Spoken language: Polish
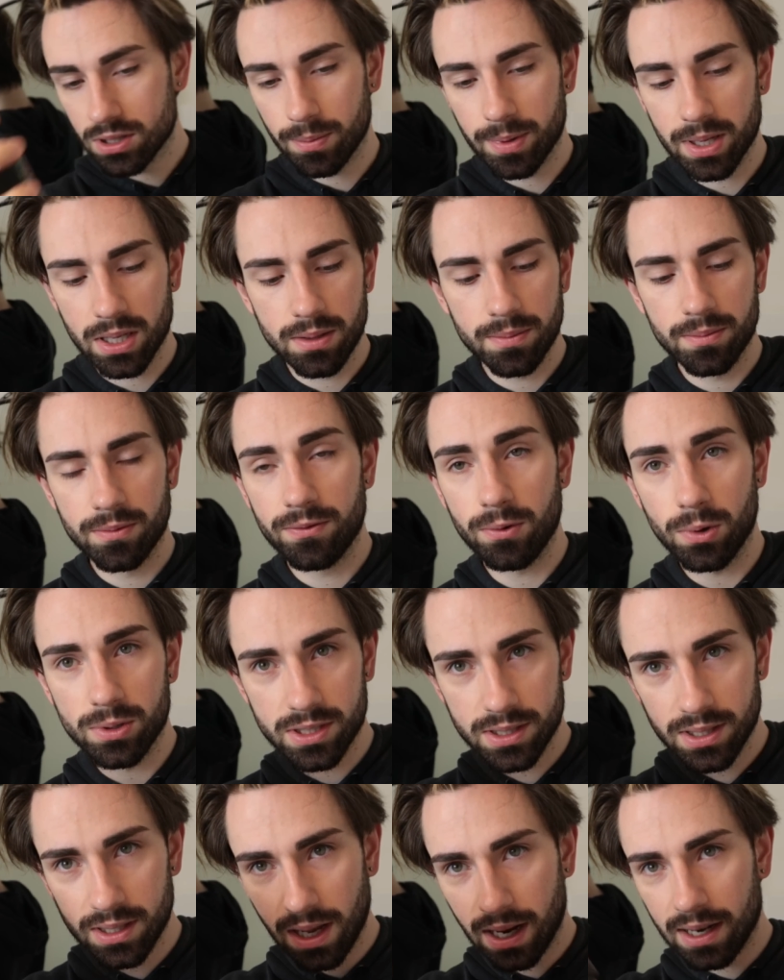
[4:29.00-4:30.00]
sobie nim
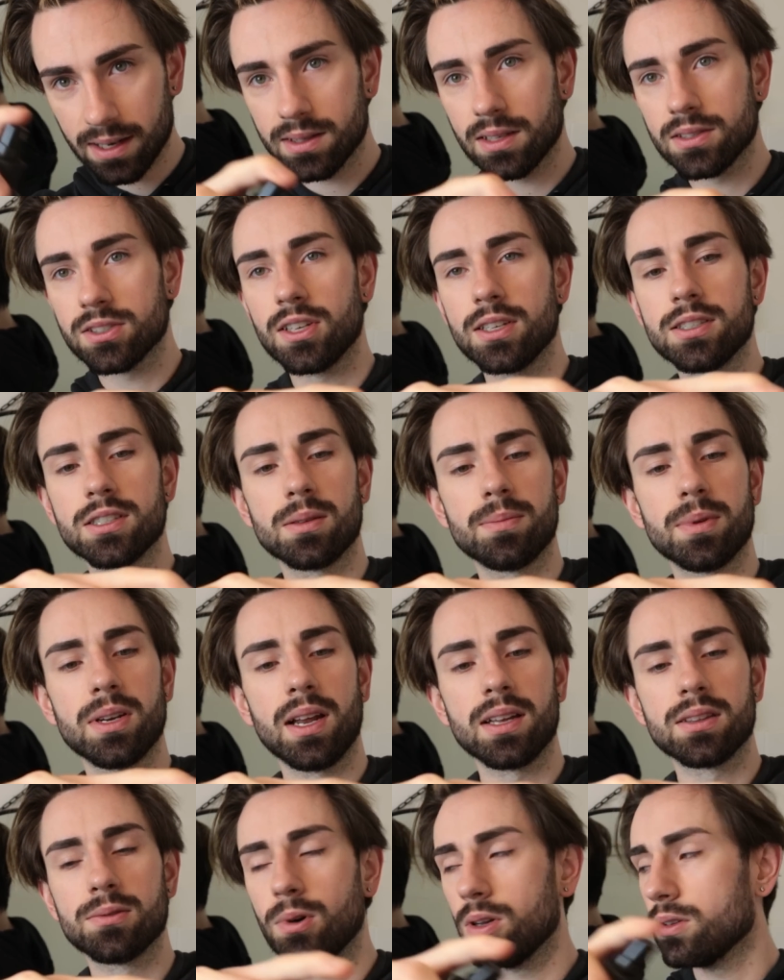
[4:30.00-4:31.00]
włosy, ale też daj sobie
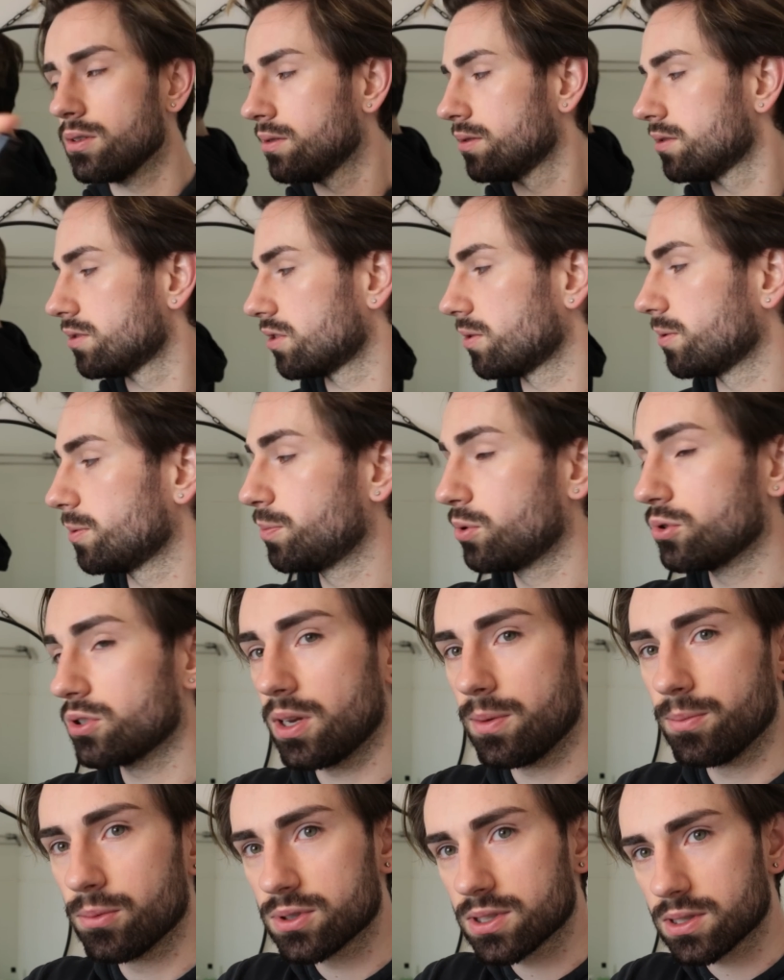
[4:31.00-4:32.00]
na dłoń, żeby
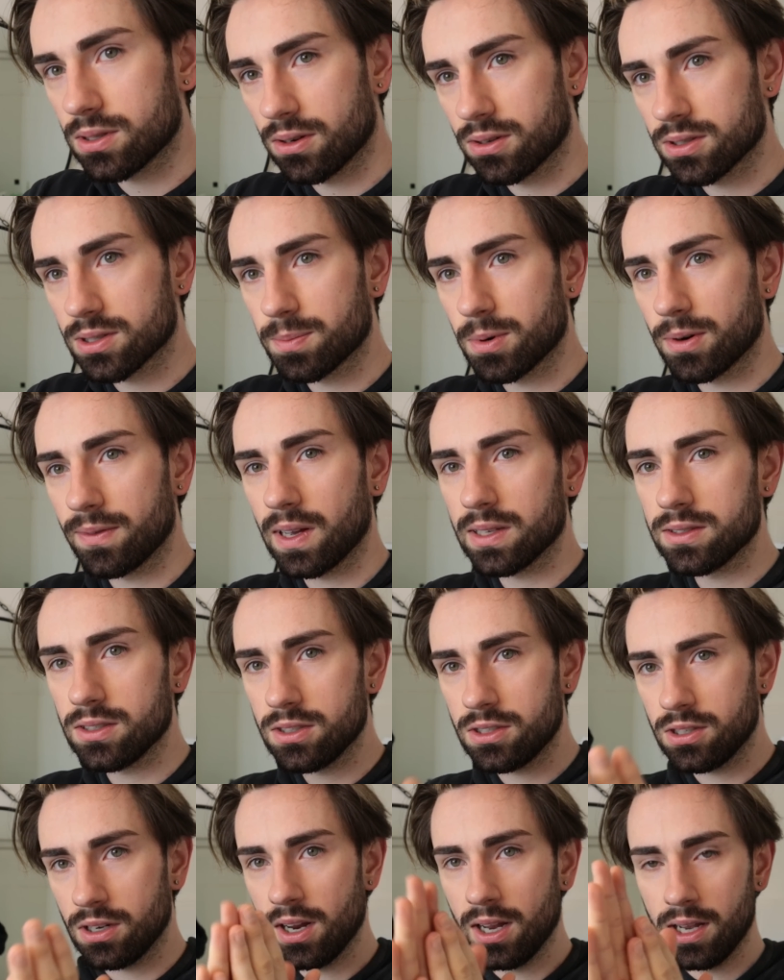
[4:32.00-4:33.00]
później móc to
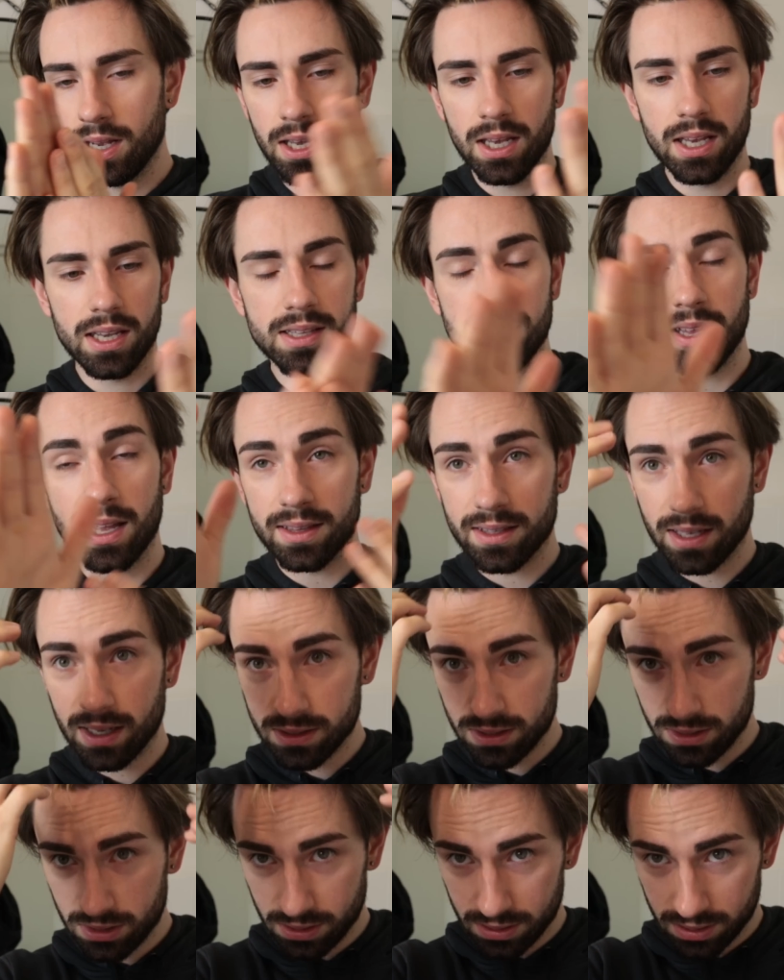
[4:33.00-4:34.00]
rozprowadzić i
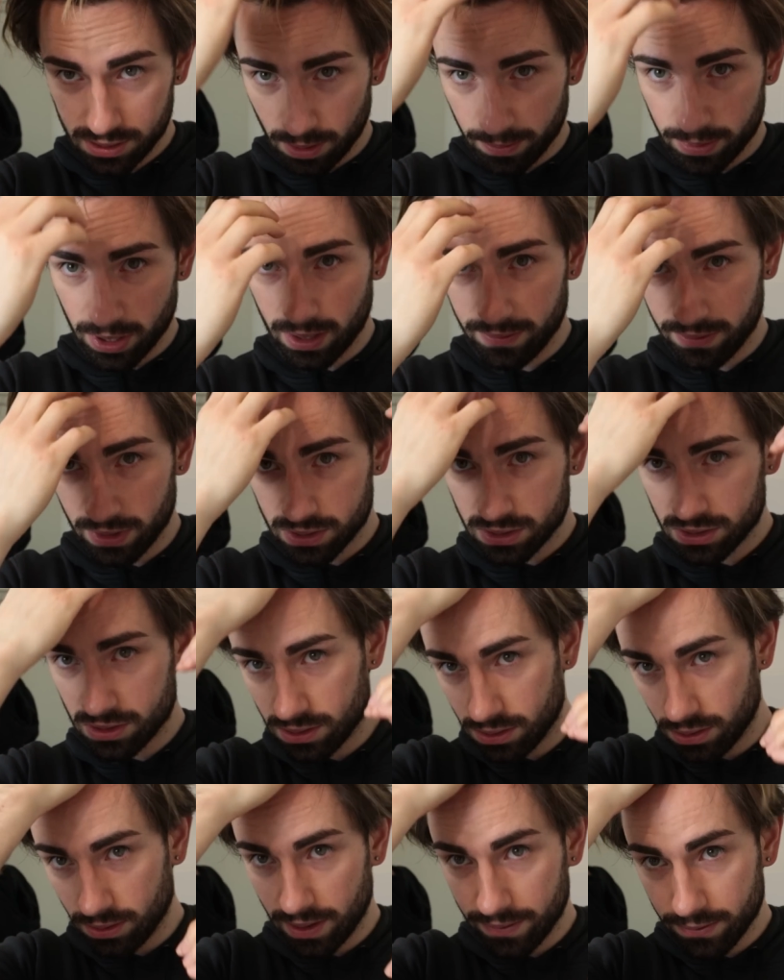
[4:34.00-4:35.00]
nadać sobie, wiesz,
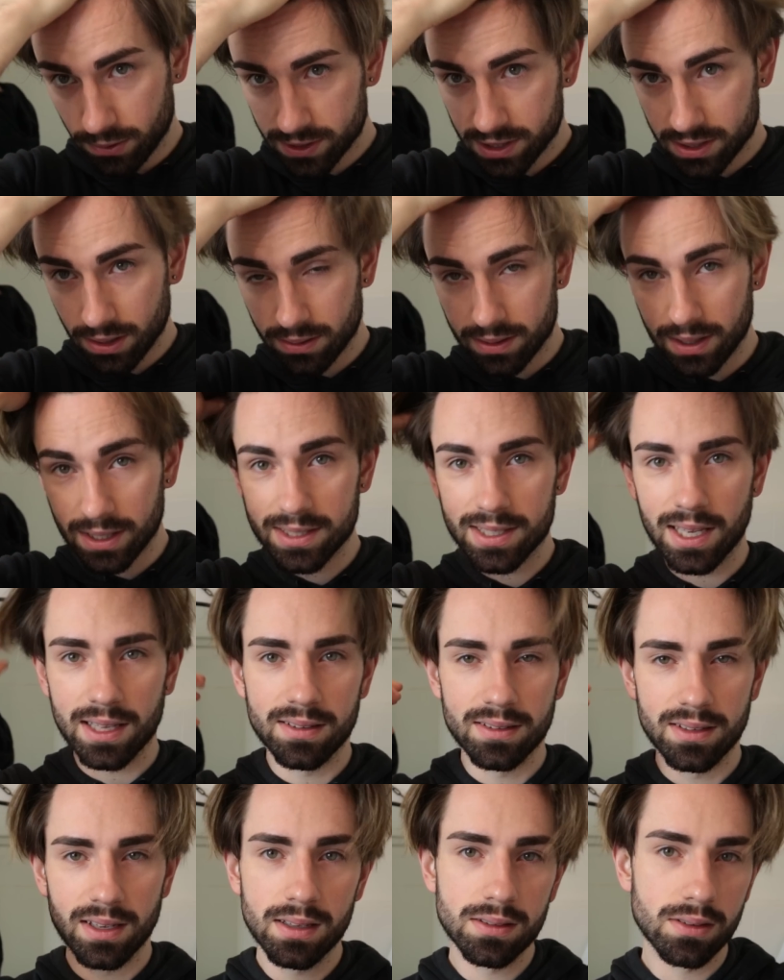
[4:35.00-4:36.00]
to na włosy od
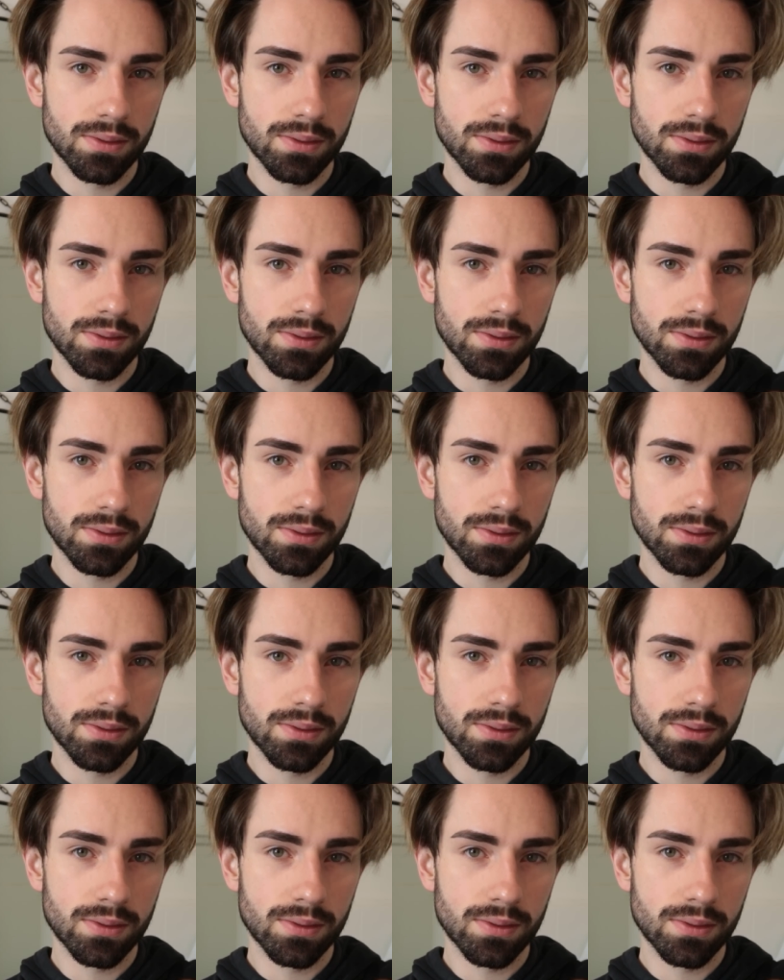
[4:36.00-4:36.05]
nasady, nie?